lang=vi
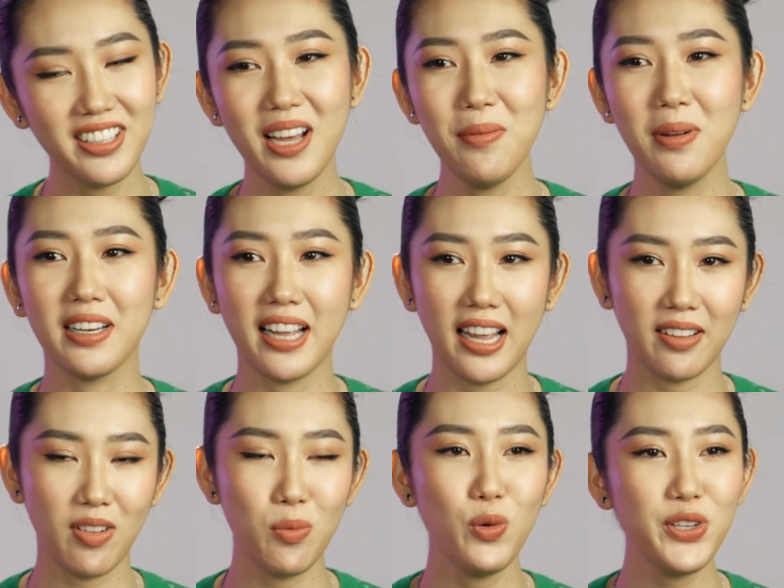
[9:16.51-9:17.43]
thế mình càng
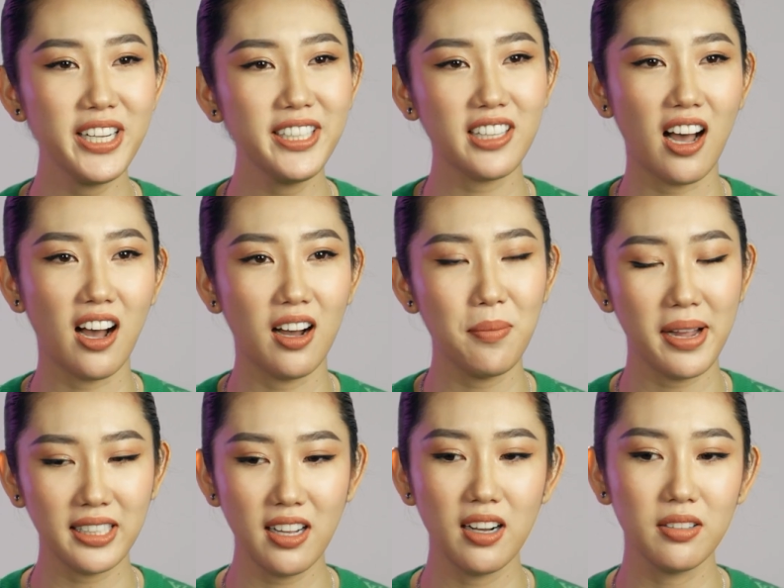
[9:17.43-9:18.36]
phải muốn chứng tỏ
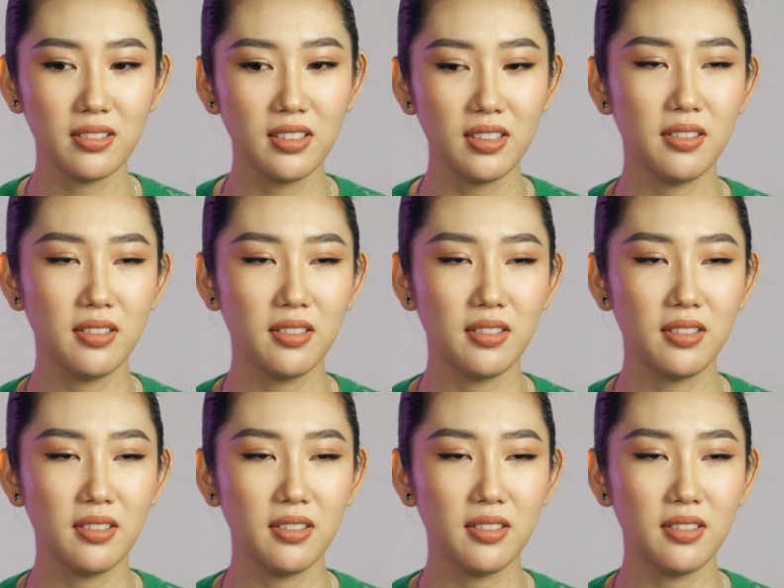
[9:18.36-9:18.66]
bản thân